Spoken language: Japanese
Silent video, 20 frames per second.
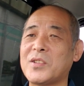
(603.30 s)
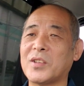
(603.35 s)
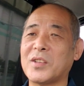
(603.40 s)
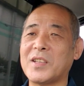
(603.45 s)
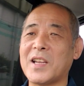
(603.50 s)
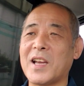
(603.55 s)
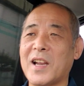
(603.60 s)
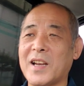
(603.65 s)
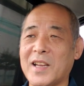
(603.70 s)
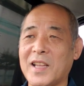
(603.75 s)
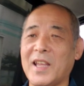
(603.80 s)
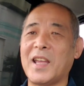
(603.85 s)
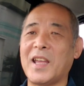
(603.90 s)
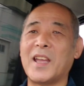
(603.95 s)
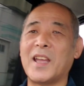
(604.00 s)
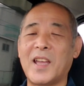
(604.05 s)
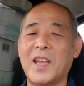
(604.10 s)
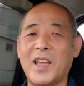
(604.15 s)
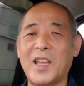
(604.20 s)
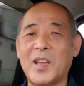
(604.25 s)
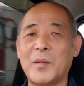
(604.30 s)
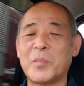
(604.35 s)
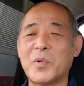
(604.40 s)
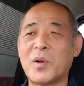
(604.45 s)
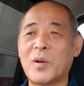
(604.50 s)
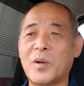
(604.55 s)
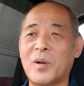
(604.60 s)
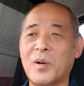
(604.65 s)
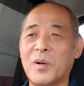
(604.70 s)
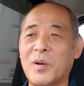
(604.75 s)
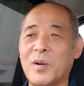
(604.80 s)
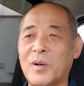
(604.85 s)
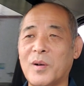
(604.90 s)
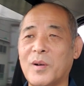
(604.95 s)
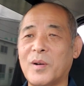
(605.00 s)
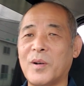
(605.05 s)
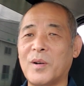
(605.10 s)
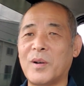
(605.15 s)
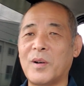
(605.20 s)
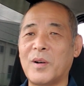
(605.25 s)
時にはね、
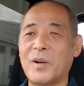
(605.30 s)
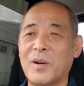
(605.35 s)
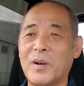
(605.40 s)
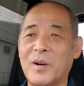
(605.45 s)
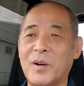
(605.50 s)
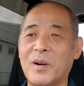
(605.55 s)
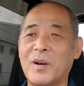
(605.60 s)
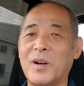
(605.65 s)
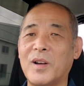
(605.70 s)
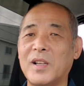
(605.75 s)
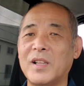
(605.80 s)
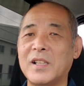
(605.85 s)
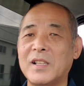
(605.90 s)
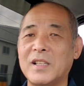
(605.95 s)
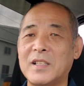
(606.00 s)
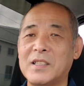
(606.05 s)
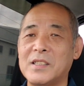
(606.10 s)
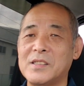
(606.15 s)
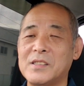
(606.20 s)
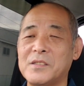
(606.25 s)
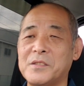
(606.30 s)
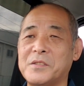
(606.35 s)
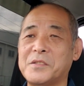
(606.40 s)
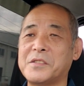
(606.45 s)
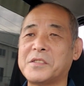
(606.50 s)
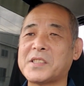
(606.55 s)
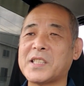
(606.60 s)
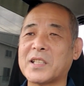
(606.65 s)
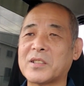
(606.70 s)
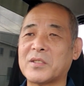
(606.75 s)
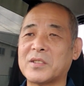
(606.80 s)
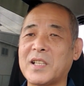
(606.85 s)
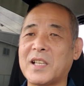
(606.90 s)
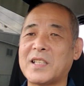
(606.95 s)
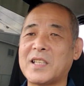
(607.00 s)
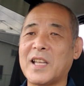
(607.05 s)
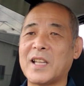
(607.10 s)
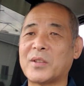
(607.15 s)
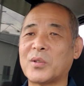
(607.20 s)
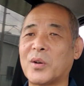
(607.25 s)
もう、ふるさと出
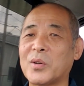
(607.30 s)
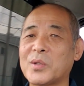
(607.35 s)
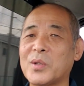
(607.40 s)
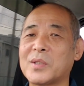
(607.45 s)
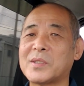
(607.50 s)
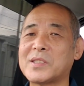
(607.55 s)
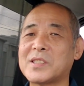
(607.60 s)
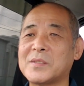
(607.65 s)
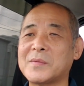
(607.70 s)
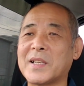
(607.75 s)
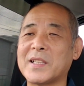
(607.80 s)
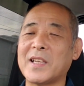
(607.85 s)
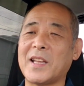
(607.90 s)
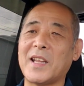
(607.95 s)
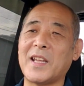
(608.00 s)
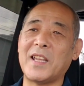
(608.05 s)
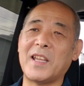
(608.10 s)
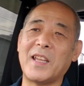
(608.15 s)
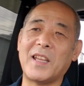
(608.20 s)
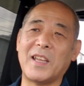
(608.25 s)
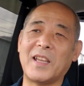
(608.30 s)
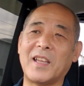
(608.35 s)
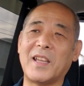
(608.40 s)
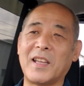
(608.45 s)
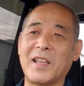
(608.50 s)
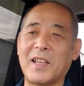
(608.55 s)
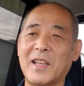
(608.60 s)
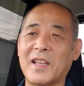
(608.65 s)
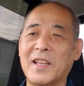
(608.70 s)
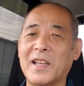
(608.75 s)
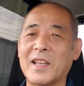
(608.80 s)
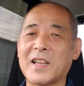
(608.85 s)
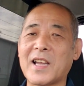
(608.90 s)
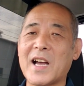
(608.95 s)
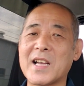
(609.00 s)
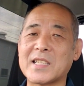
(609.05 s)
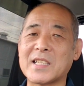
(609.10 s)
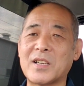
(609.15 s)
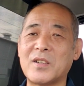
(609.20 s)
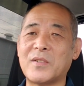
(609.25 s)
て東京着くまでね、
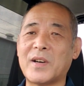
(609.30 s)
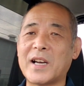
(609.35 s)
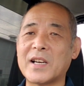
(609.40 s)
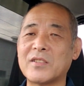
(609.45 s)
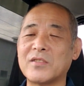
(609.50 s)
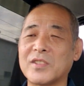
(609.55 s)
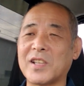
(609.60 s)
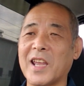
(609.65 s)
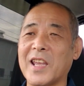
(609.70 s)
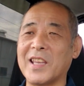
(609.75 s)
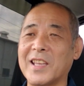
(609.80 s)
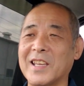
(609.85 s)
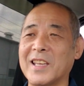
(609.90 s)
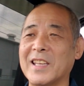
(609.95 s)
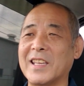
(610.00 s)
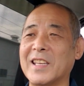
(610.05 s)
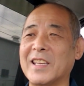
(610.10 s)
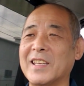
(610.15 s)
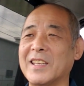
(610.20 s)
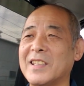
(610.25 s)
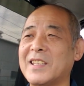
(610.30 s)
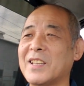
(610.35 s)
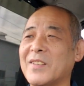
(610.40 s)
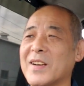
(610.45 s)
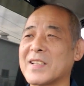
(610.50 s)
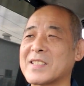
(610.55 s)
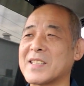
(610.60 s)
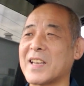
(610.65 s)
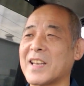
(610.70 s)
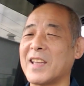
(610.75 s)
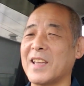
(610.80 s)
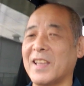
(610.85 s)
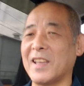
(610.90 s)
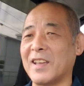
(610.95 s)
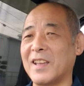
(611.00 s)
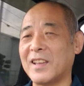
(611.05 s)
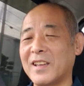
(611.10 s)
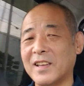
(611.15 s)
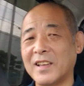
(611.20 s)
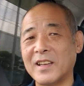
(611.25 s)
会社の悪口言ってました
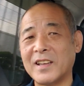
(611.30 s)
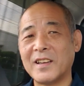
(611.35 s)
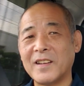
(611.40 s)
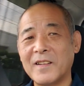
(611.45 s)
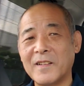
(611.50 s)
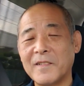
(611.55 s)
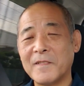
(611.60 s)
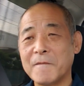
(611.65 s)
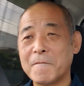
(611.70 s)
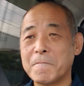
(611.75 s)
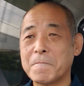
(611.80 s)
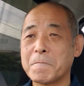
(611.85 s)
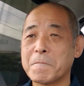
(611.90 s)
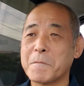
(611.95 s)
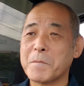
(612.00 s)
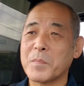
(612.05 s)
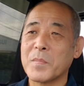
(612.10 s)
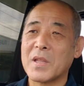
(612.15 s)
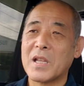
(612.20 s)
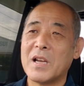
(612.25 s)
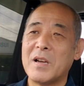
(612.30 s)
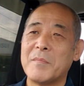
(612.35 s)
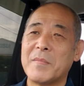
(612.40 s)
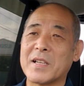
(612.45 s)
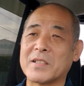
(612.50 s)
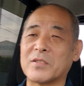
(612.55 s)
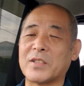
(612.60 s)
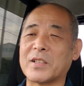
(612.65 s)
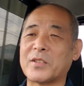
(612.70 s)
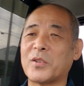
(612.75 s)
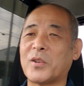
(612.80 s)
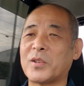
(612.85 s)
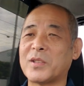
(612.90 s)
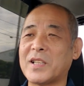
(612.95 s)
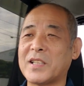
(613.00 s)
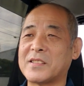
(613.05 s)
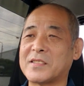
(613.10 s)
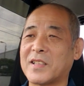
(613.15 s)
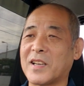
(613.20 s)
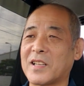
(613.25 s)
ね。まあ、そんなところ
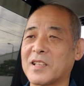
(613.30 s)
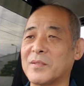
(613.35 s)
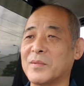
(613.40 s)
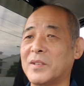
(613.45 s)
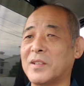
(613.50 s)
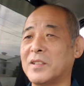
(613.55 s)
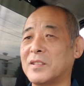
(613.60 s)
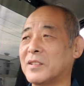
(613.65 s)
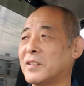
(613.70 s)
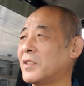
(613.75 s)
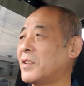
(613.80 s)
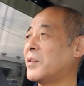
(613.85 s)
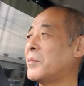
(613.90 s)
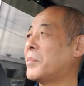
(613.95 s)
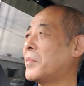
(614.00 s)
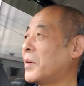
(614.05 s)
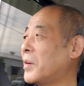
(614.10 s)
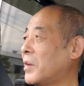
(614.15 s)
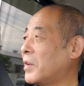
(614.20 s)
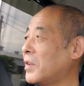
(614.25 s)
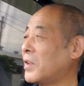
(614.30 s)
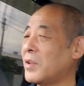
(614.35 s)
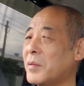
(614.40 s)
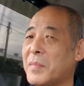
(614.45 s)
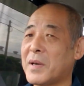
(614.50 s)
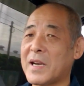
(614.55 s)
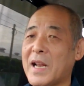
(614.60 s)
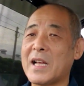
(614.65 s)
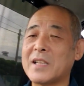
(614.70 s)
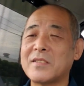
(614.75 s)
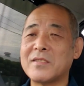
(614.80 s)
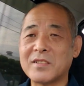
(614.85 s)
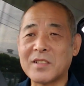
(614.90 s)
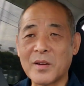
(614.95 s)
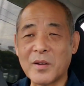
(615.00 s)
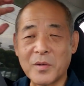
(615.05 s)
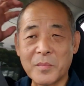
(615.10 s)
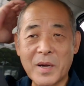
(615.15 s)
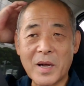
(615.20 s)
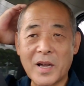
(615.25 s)
ですけれども。まあ、なんちゅうて
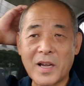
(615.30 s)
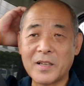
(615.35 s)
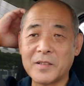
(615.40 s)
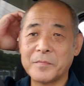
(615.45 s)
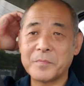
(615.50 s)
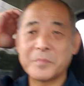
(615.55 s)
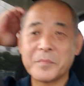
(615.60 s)
も、まあ、